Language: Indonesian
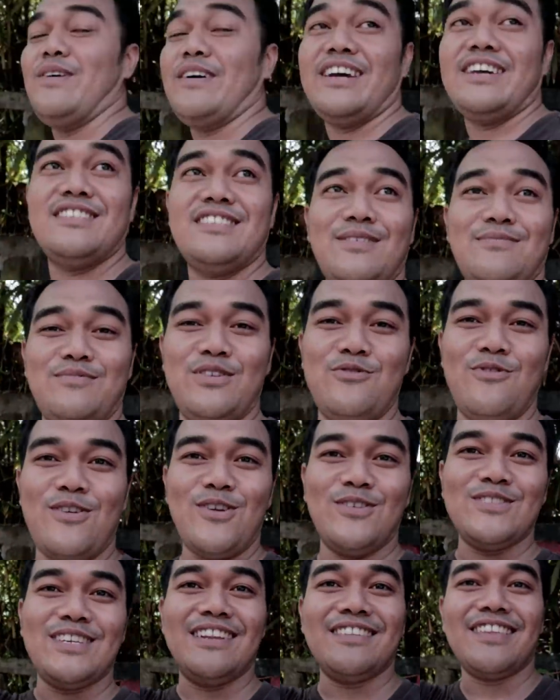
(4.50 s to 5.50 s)
sebagai chef di
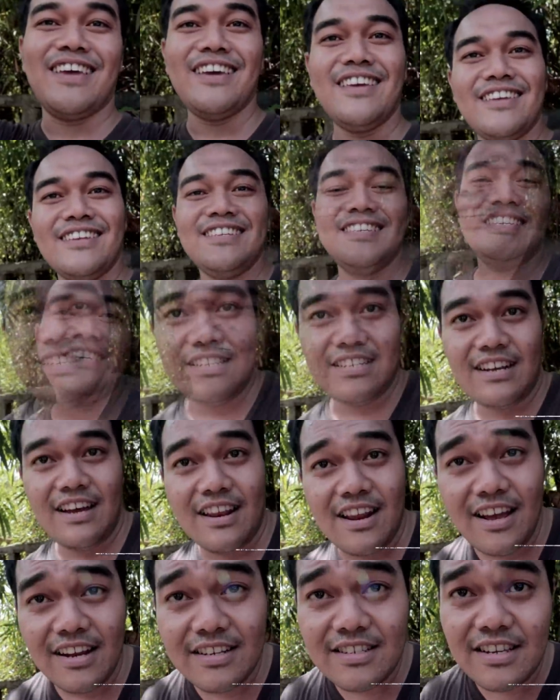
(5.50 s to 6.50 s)
Warung Santai.
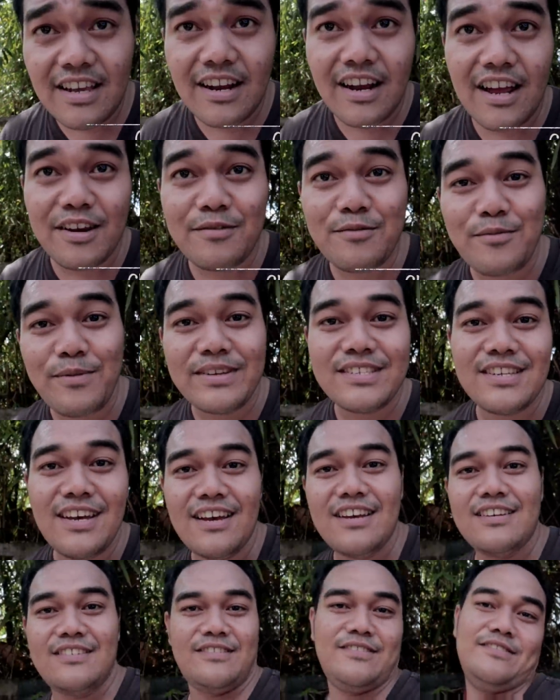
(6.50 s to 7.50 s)
Sekarang saya akan
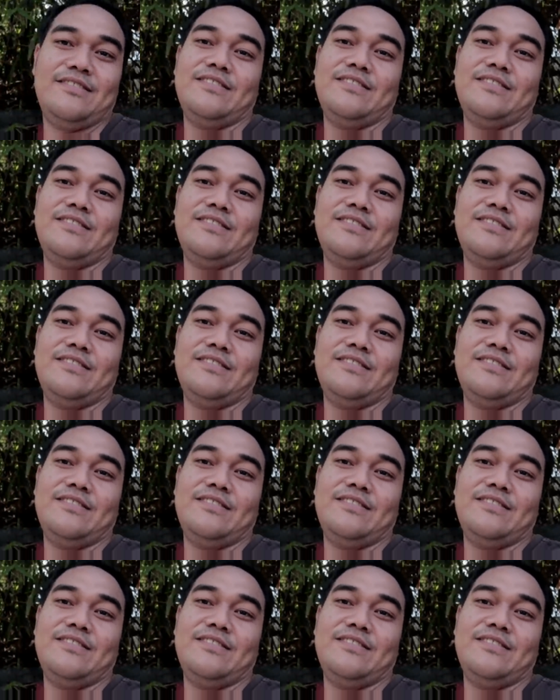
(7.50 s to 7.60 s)
memasak